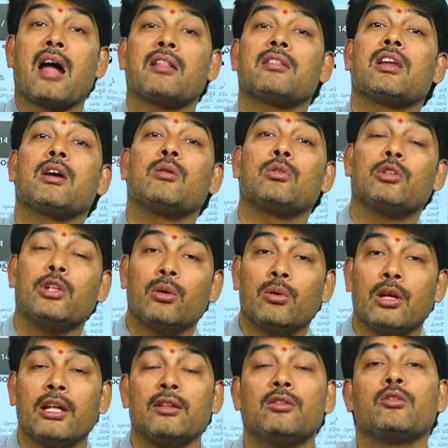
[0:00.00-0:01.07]
ఆంధ్ర
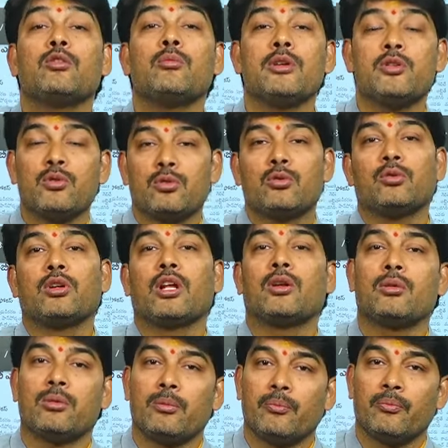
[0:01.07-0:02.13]
ఉద్యోగులు ఎందుకు మీ చుట్టూ
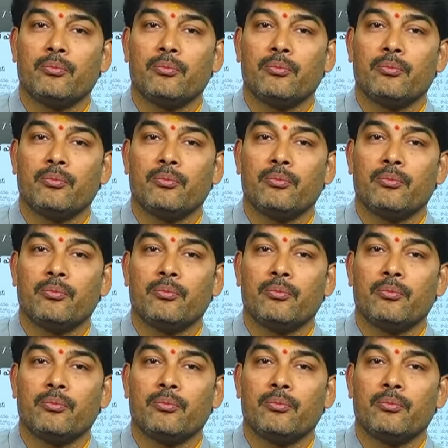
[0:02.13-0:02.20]
ఉన్నారు